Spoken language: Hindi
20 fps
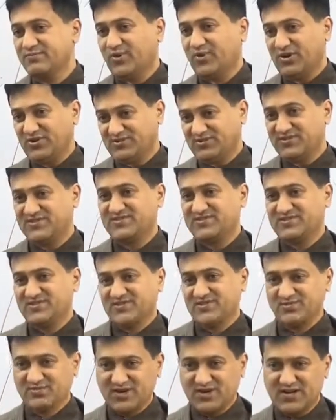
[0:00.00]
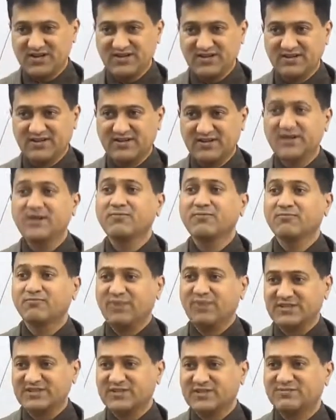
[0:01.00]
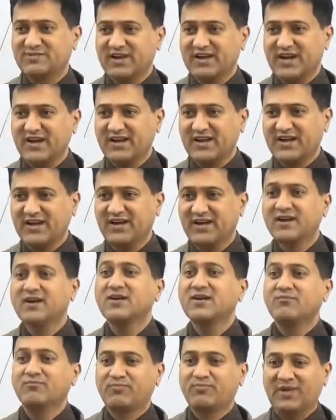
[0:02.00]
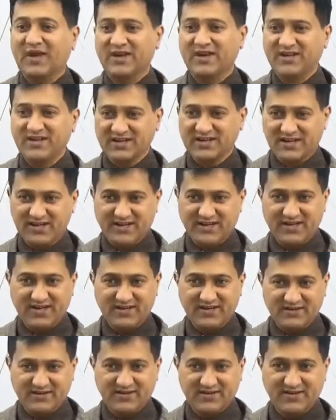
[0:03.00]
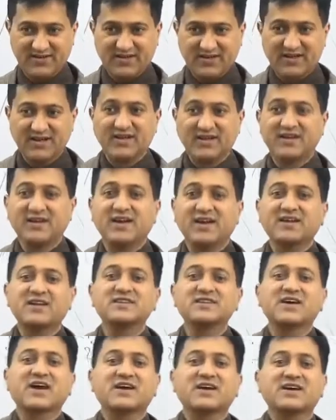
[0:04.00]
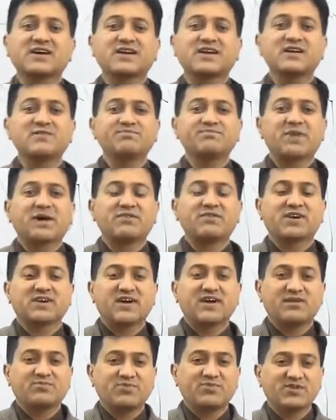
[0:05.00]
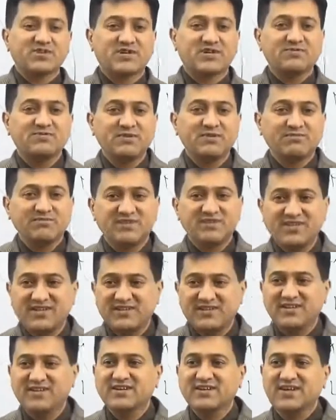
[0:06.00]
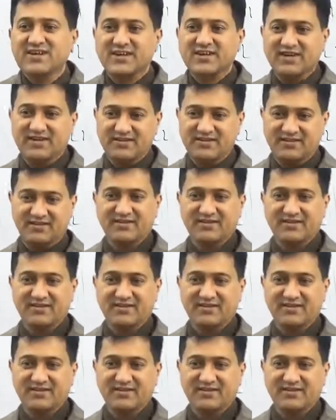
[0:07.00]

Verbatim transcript: पॉलिसी डिसीजन होगा बजट बनाएगा प्लानिंग करेगा न कि जाकर के पावर कारपोरेशन में बिजली ठीक करेगा